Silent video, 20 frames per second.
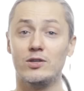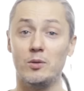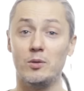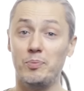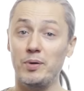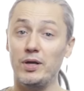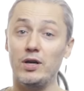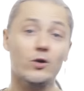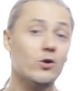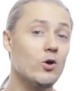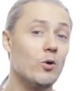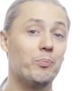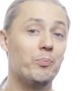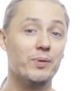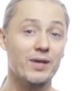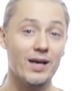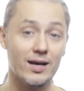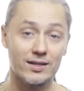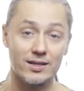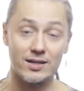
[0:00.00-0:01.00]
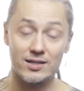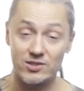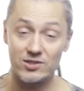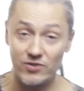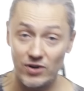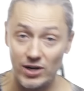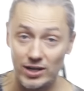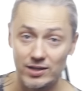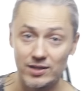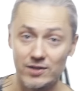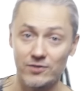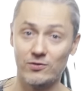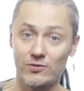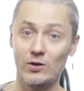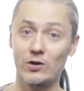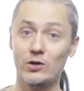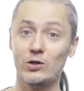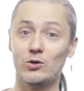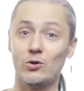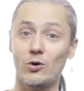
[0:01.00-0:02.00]
Теперь ее пьяно-развратные
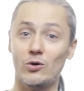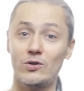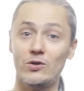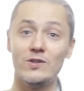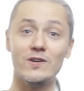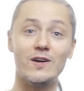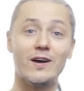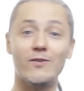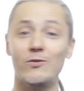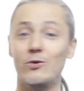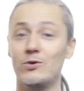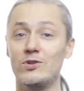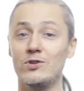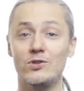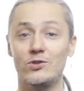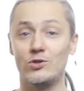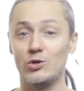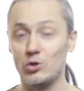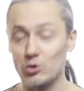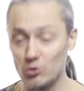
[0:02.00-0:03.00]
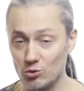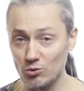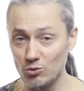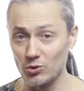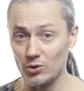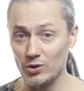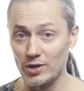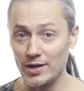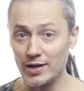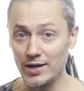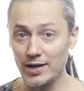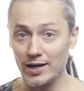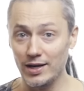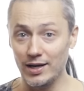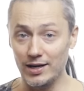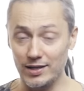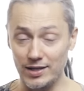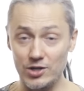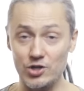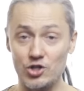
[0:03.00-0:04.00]
фильетоны никого не интересуют,
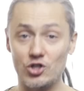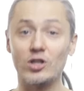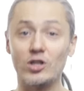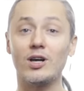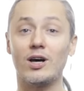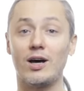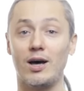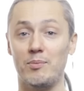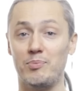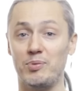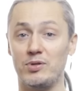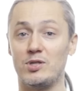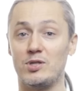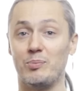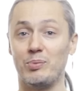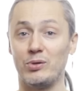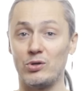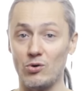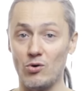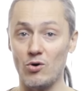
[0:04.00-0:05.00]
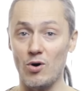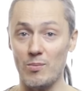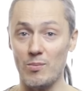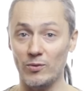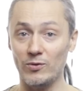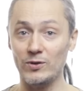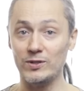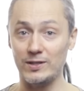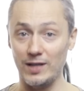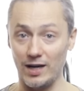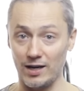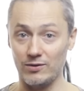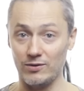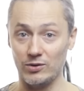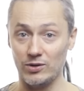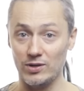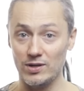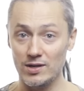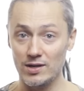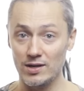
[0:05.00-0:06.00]
и она решила хапиться по-другому, вот так
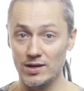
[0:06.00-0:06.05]
вот.